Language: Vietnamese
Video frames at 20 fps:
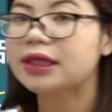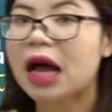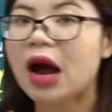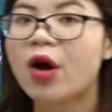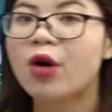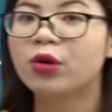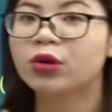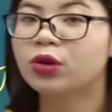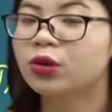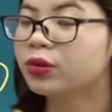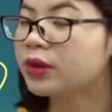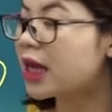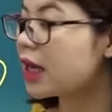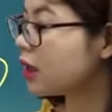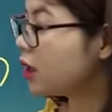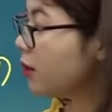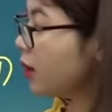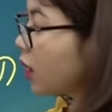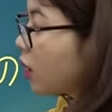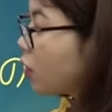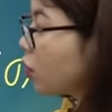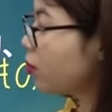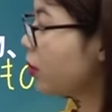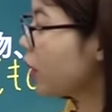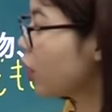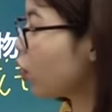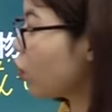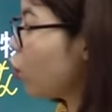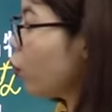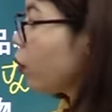tàu đúng nào? Thế bây giờ
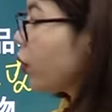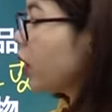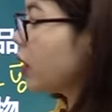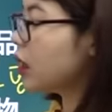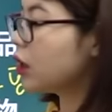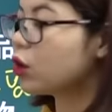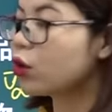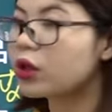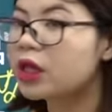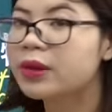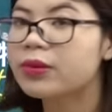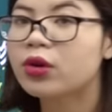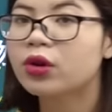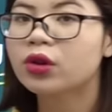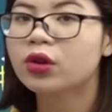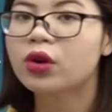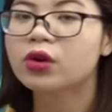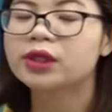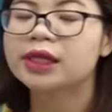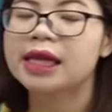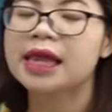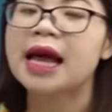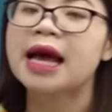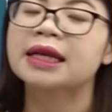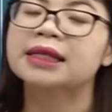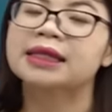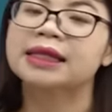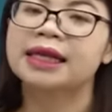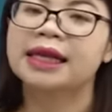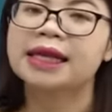mình có cụm từ norimono sẽ
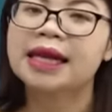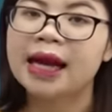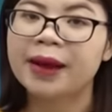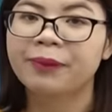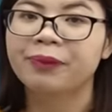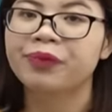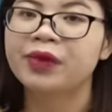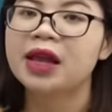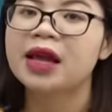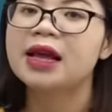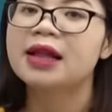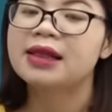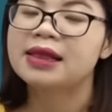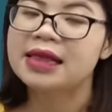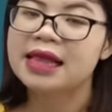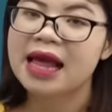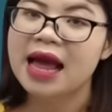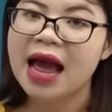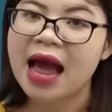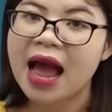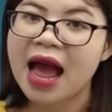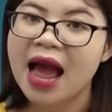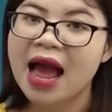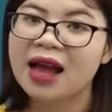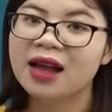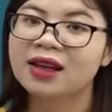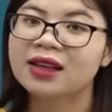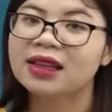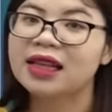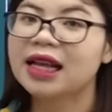là gì đấy nhỉ?
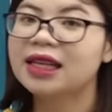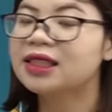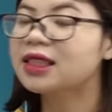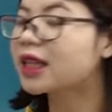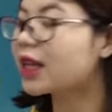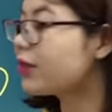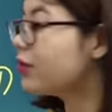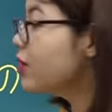Là là những cái